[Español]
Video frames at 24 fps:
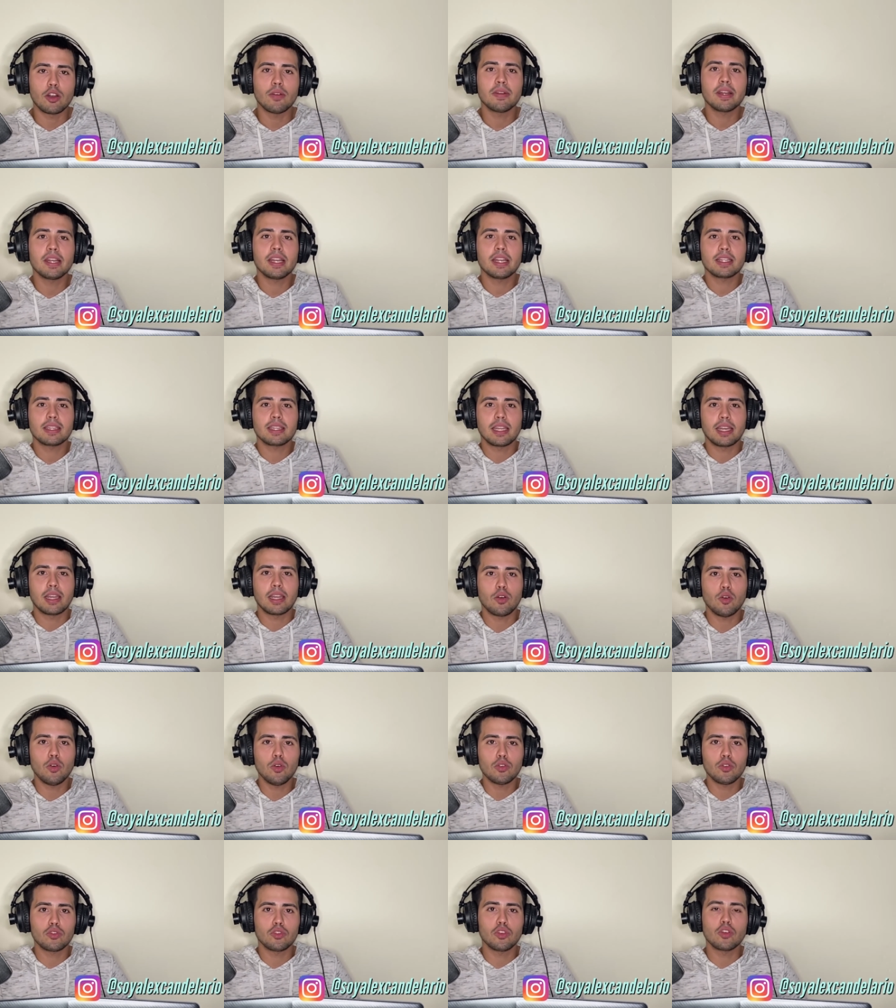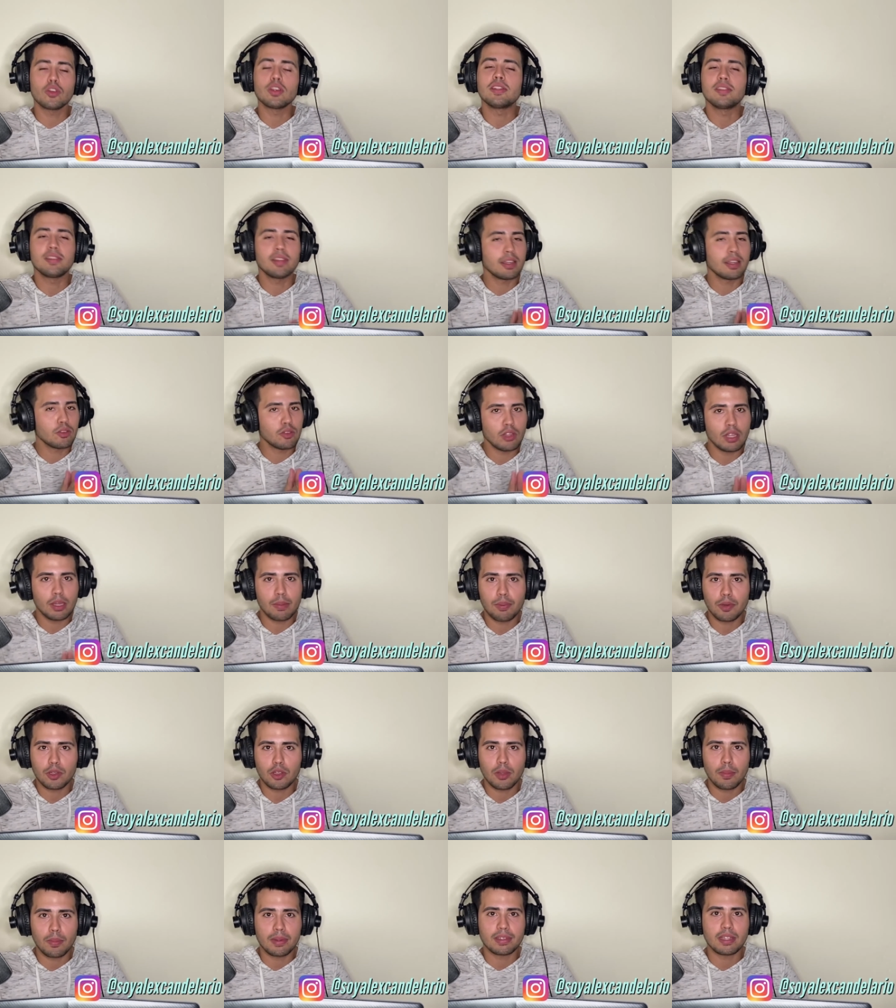abrir este negocio y si estoy
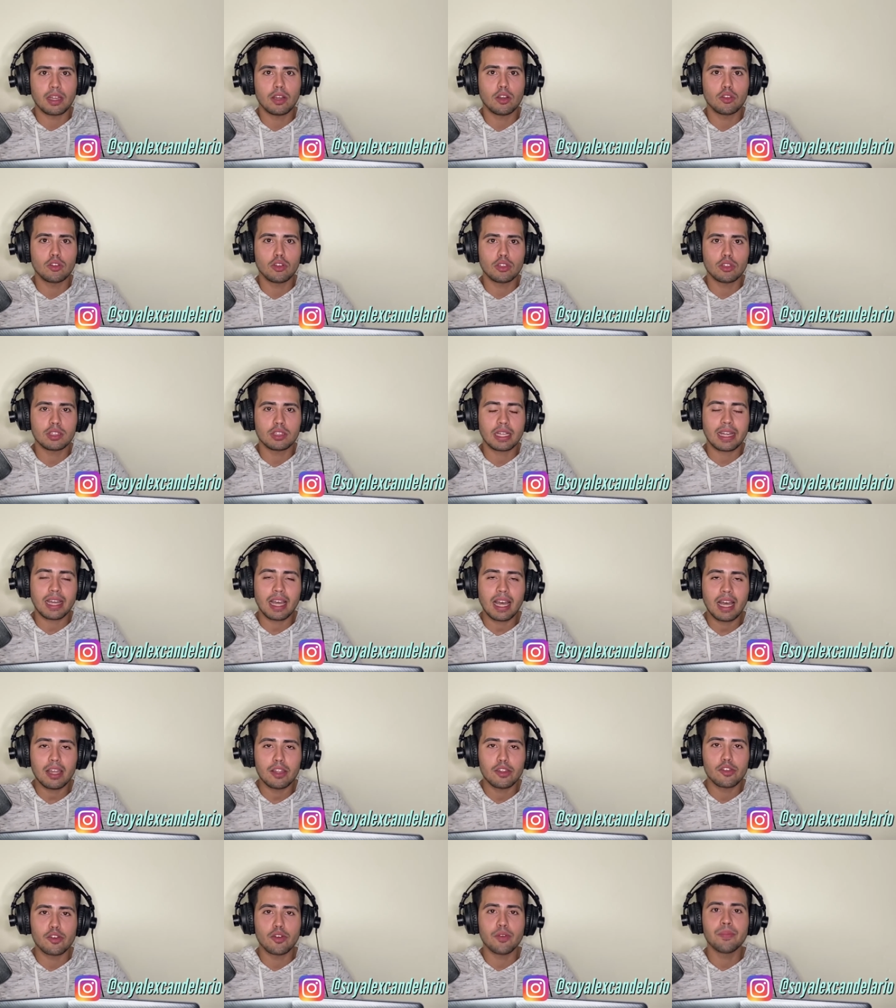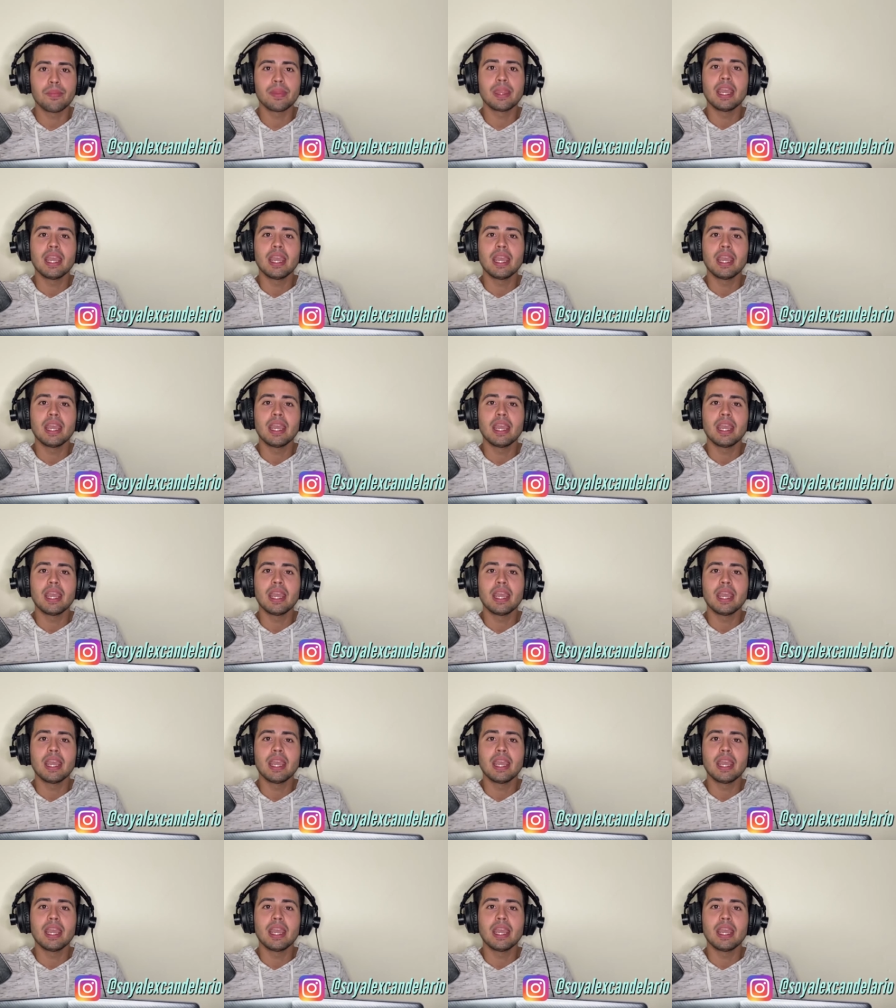dispuesto a pasar los 2-3 años,